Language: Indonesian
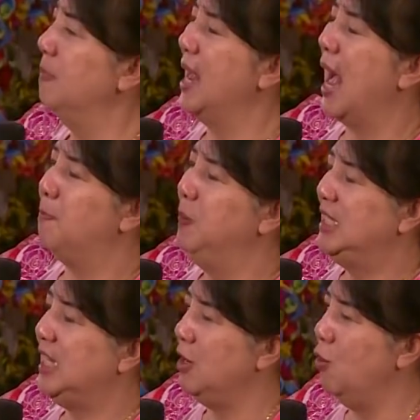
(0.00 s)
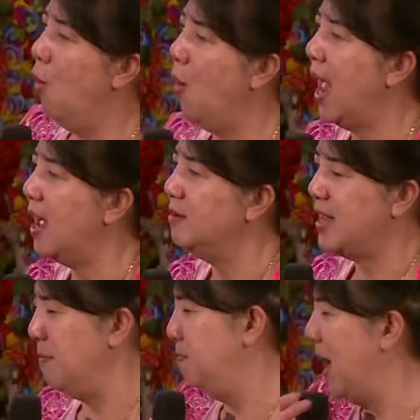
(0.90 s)
ngabisin uang
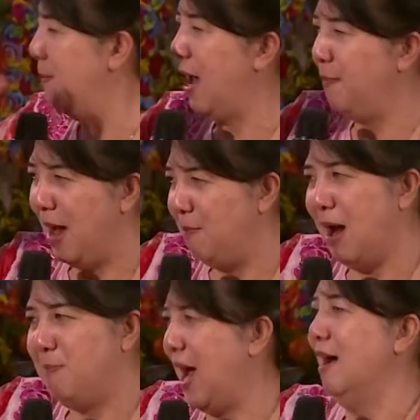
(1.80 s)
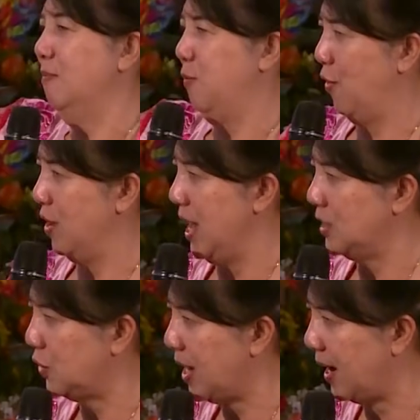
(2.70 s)
dan bla bla bla bla bla. Pokoknya
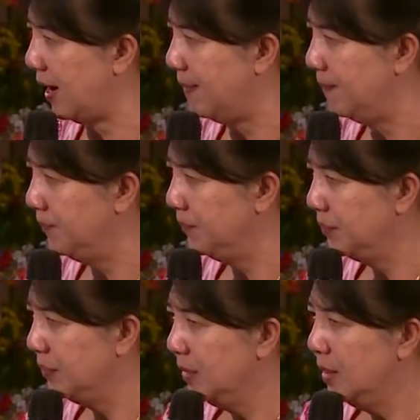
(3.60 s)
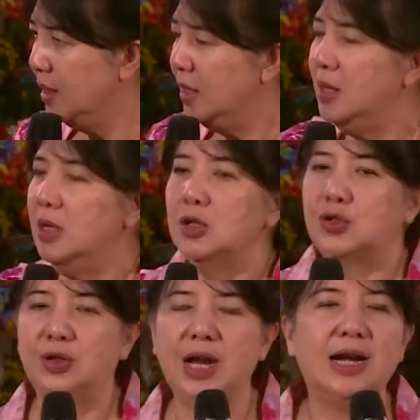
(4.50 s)
saudara.
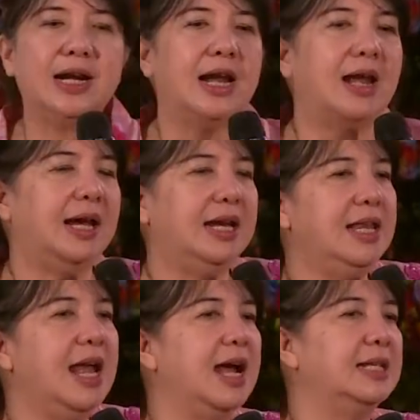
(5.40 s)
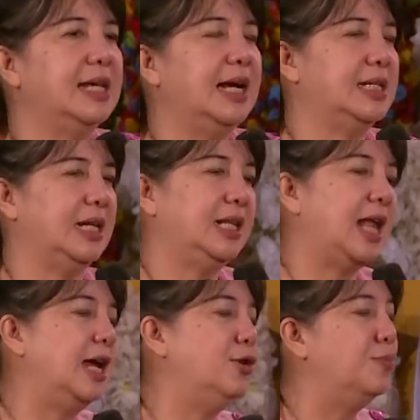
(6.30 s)
Saudara dan akhirnya singkat
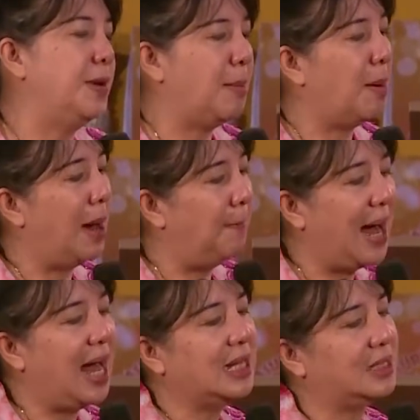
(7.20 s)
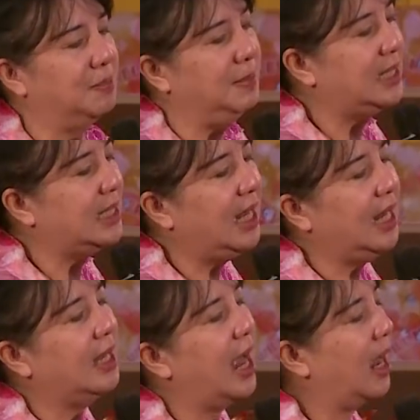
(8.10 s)
cerita hidupnya memang pas,
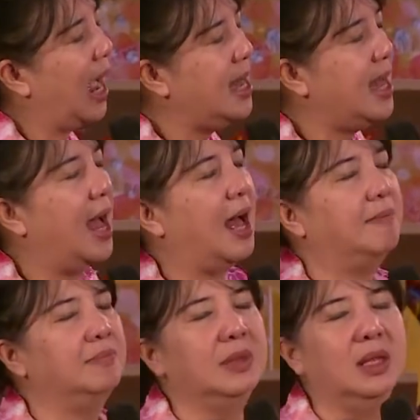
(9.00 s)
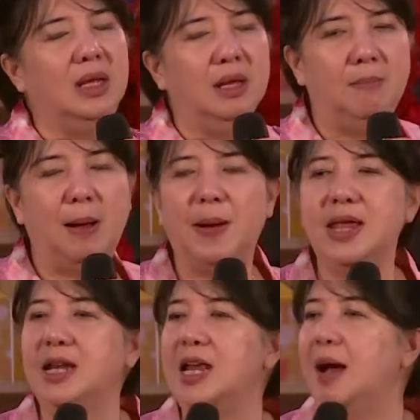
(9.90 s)
miskin, gak kaya.
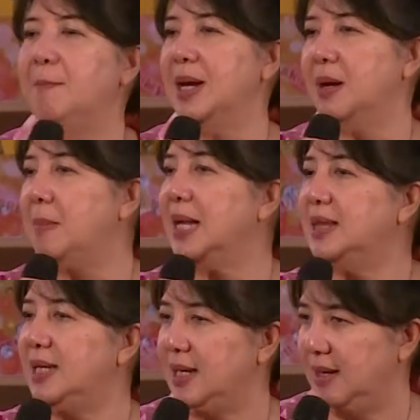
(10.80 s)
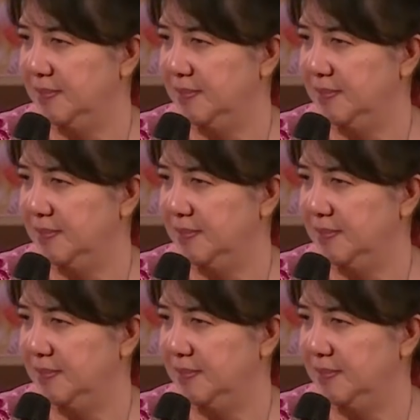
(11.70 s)
Papanya ini hampir mati.